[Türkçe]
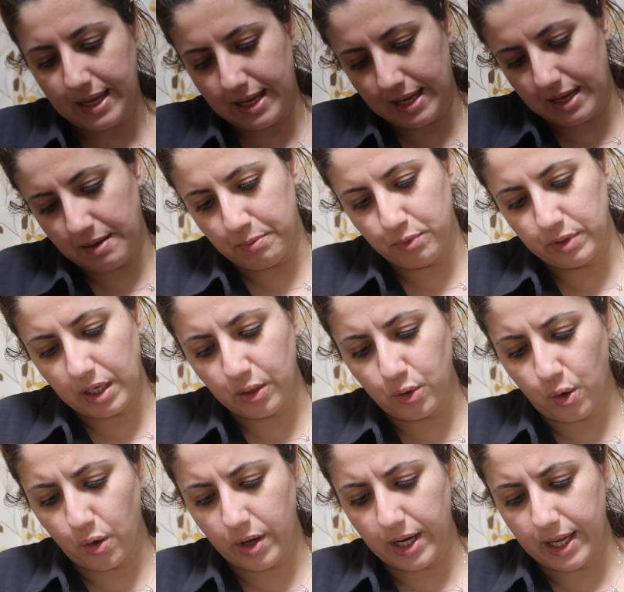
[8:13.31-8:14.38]
Ee, bunlar
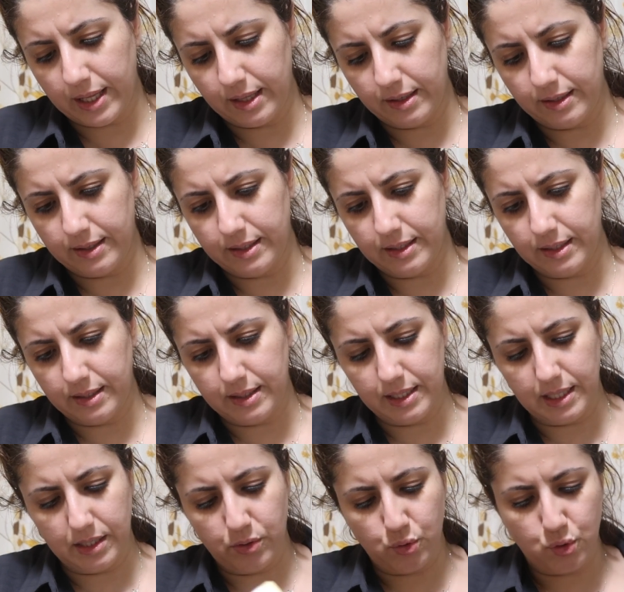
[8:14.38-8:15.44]
Kore
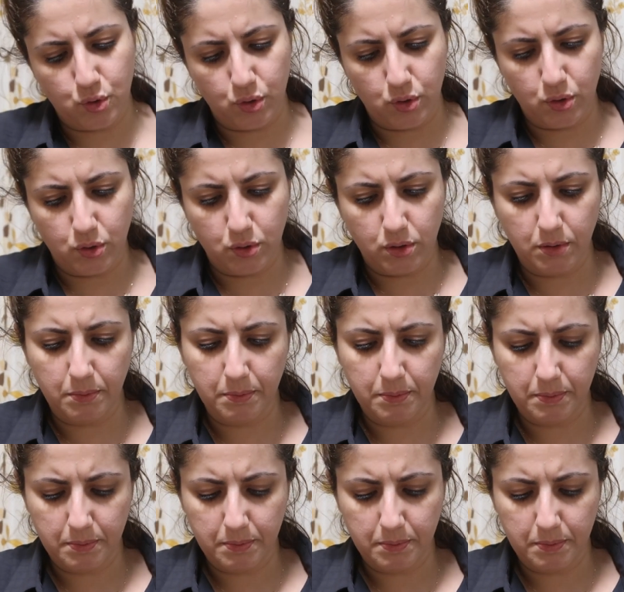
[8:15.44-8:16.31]
diye düşünüyorum.